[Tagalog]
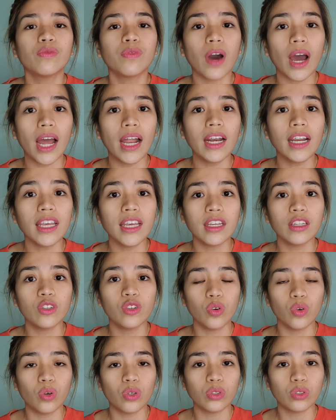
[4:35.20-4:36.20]

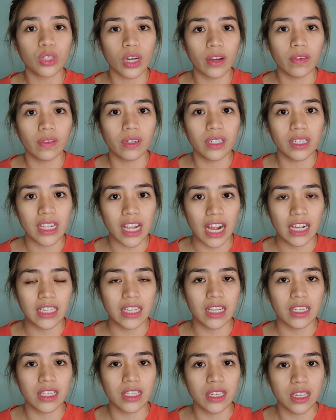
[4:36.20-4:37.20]
valid yung driver's
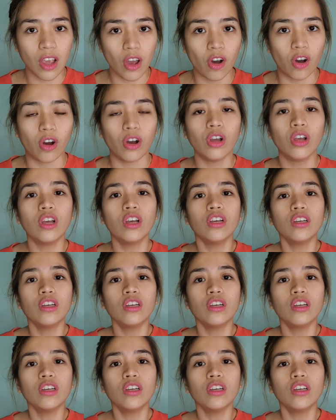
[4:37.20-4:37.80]
license nyo.